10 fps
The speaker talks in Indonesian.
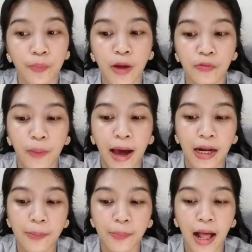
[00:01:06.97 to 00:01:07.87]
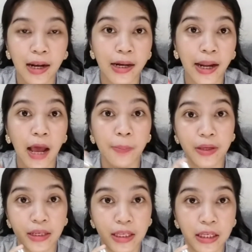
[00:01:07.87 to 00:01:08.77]
parfum Arab al rehab
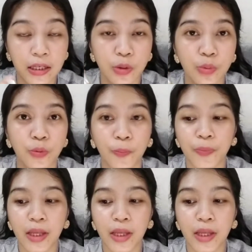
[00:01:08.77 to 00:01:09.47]
ini gitu